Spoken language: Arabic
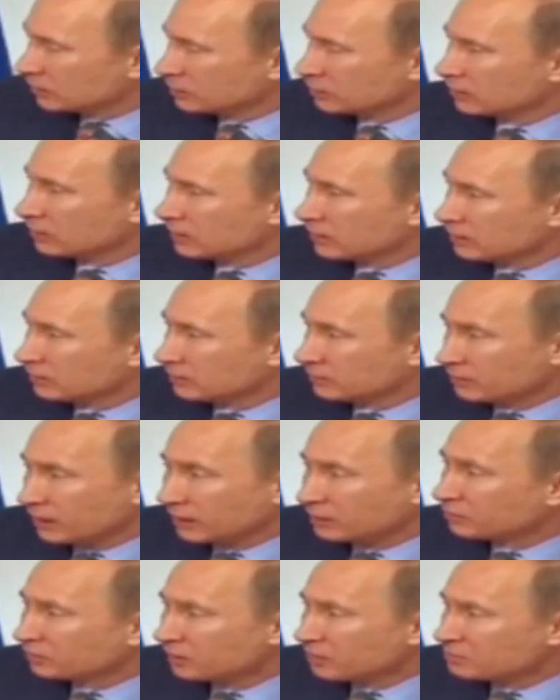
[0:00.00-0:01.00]
عملية
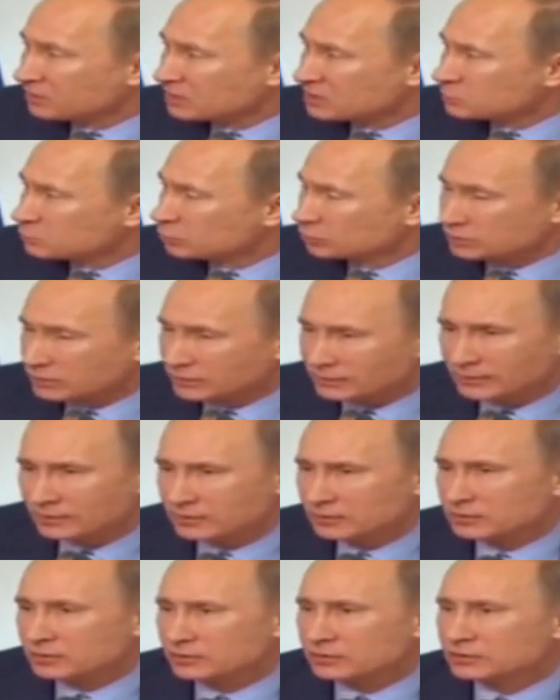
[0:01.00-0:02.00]
أحادية على الساحة
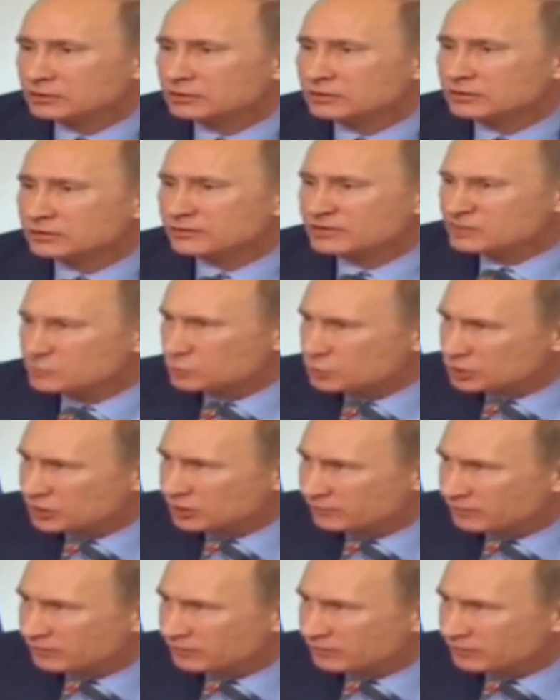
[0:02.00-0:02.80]
الدولية لا تأخذ